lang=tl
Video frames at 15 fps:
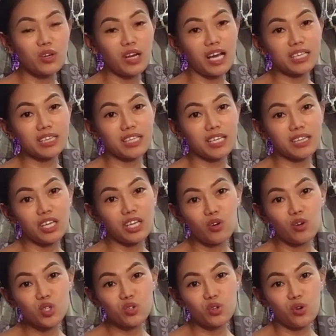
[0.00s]
So,
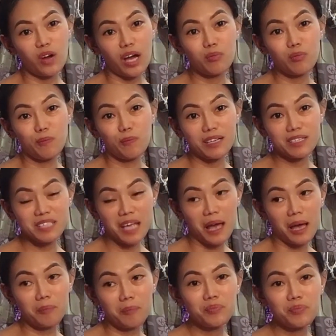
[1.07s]
nagkaroon ako ng online
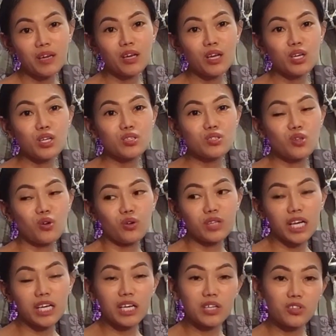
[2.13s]
network marketing which
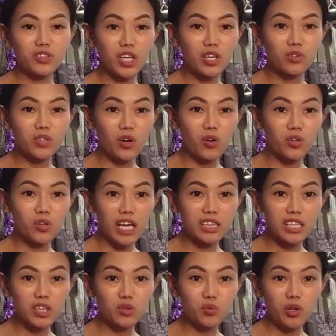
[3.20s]
is a digital
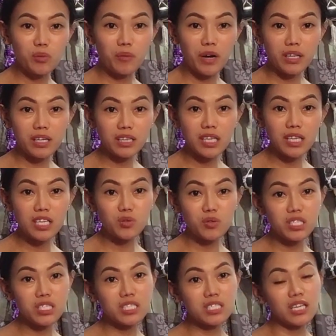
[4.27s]
technology na 100%
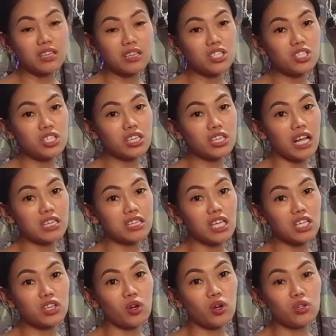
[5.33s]
mobile business.
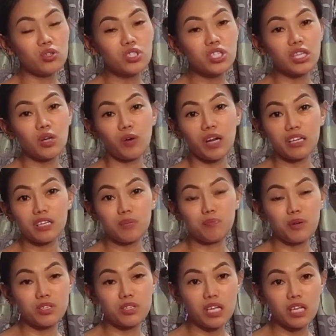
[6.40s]
So, yun yung
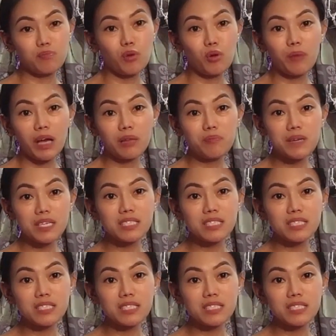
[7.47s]
tinututukan ko ngayon.